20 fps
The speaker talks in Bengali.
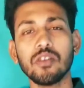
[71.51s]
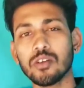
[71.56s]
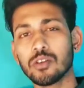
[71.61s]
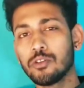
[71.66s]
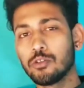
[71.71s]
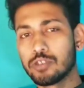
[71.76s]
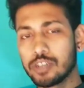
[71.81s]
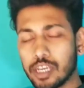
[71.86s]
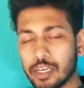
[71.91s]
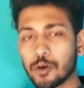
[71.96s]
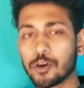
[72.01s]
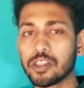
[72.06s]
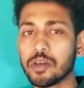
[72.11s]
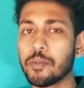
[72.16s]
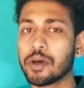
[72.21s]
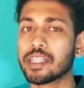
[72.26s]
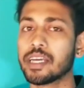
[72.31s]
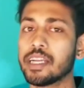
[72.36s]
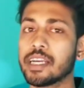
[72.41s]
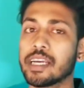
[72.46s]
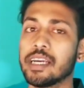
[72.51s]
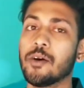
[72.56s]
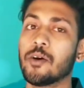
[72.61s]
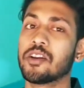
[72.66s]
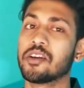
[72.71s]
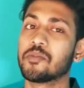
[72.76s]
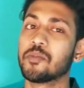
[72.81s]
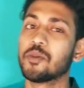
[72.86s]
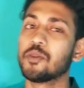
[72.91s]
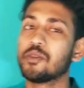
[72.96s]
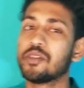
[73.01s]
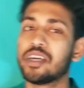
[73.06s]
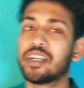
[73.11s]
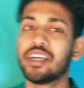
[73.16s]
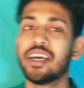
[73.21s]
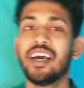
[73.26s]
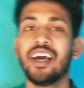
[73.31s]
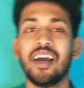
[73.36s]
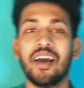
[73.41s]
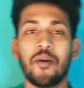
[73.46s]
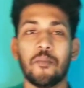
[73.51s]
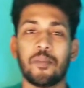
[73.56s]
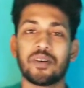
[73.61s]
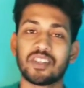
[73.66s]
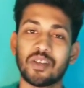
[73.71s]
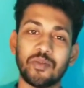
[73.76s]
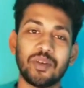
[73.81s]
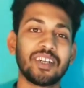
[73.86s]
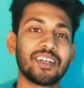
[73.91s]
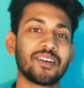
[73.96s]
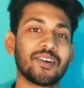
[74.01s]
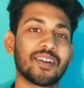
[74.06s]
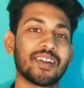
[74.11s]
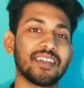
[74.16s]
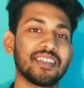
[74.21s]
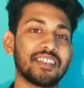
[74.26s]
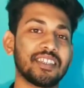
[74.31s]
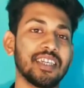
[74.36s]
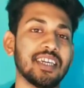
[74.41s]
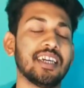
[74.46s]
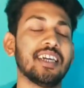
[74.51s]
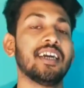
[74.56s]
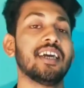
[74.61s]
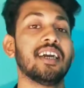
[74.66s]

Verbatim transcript: তো সেই কথা মাথায় রেখে অনেক বন্ধুদের মাসেল বিল্ডিং করার ইচ্ছে